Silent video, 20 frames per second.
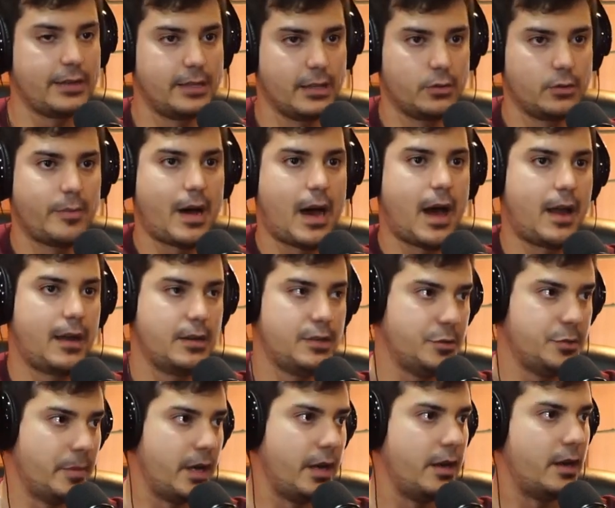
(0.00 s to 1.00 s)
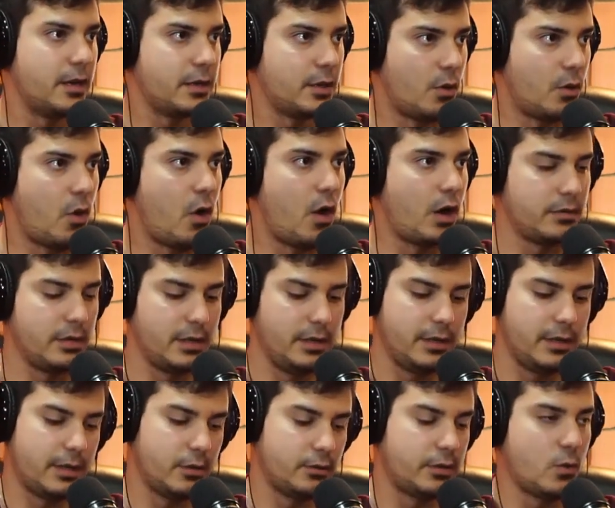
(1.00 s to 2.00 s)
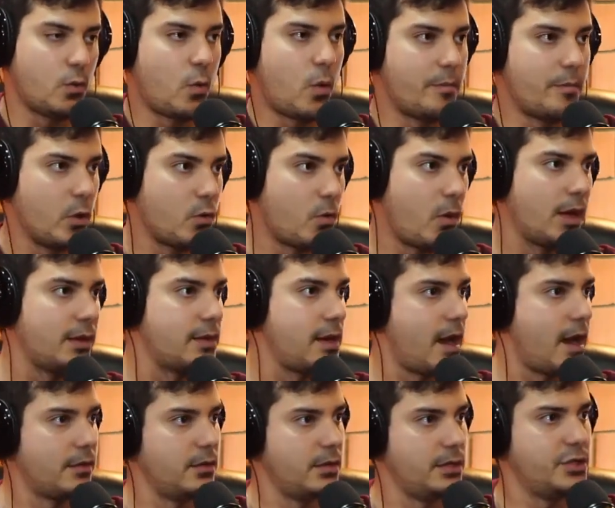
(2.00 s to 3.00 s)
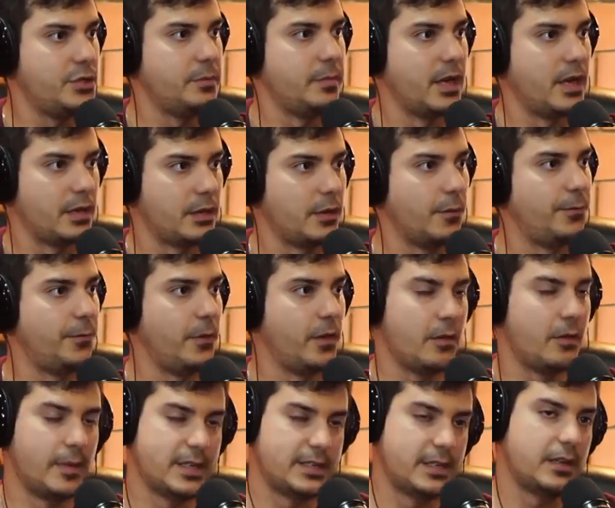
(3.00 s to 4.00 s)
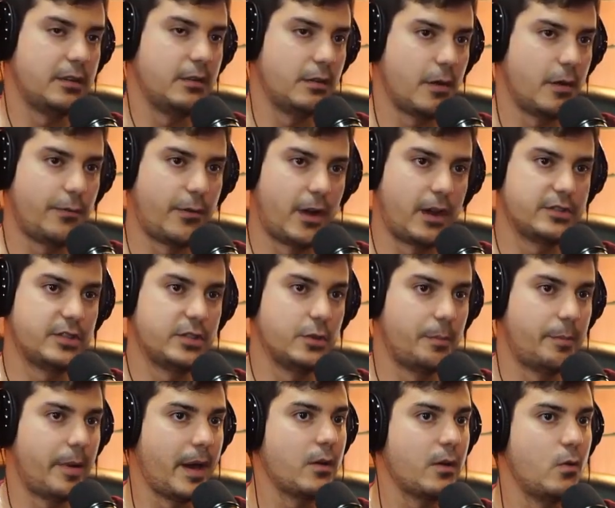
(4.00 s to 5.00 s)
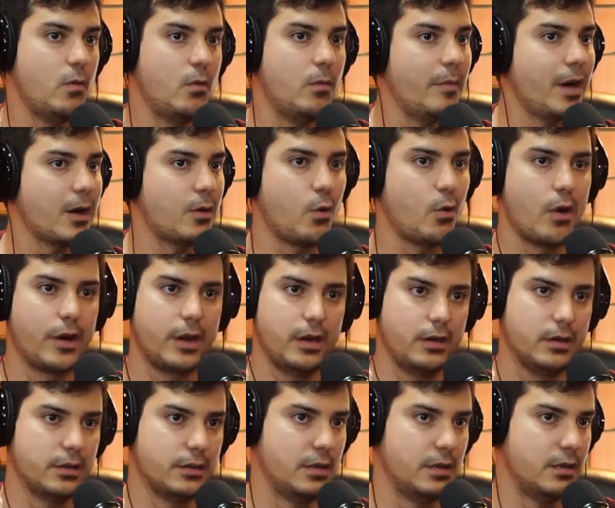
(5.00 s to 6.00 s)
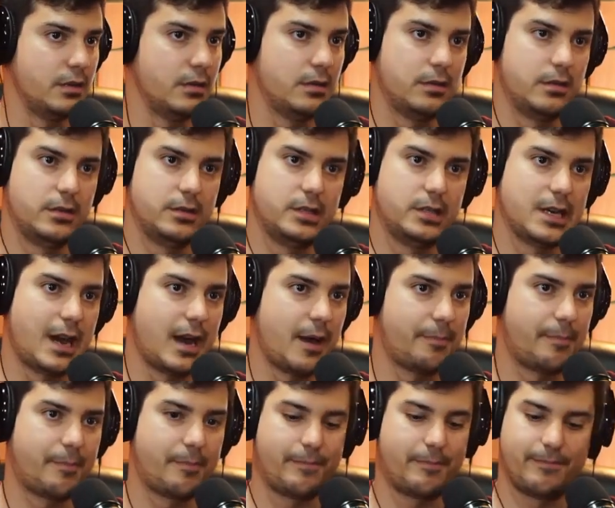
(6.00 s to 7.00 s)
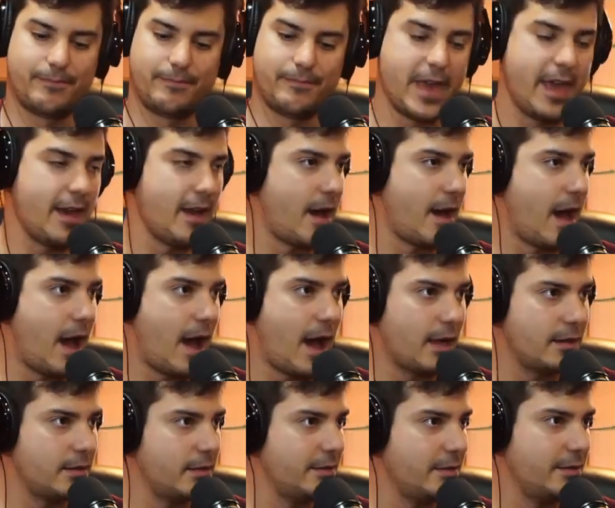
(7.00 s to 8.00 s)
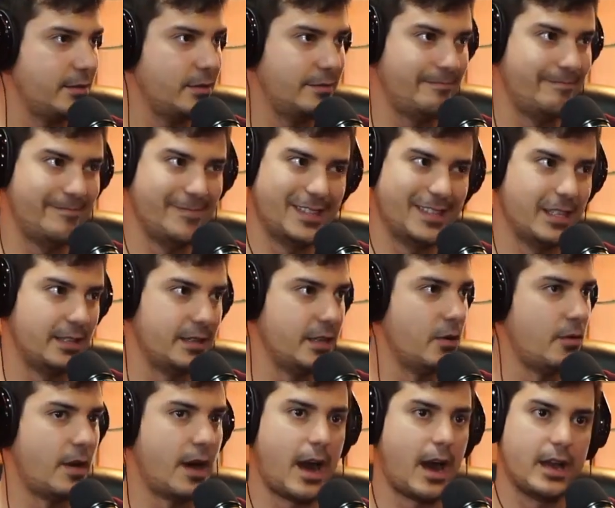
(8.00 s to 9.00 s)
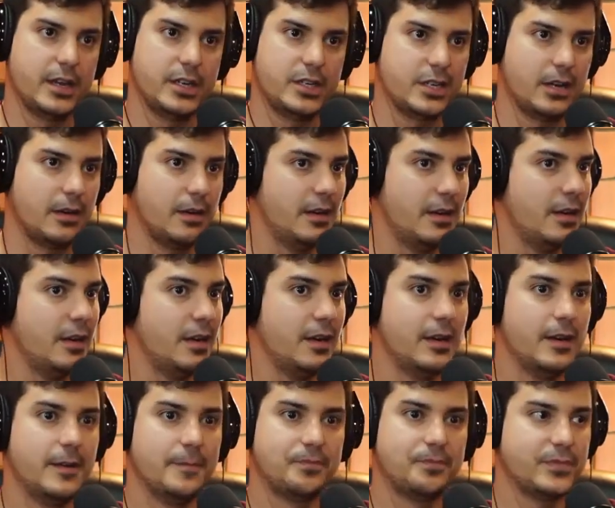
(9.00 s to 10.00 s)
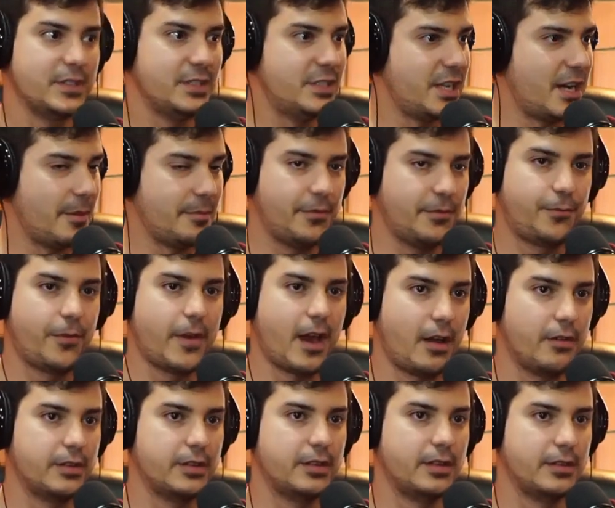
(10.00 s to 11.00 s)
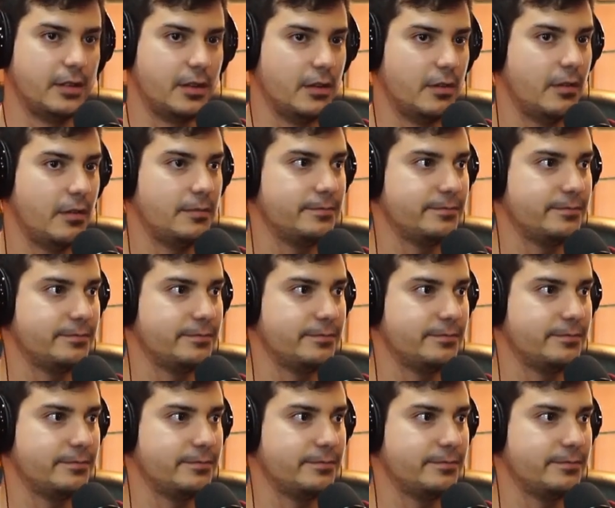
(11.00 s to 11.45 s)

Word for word: dentro de uma área de manhã que eu rodo ali, né? Eu tenho meu quadrado ali de manhã que eu fico, mas é aquilo que eu falo. Se eu pego uma corrida já errada, errada entendeu? É aí já, antes, já me ferro, entendeu? tá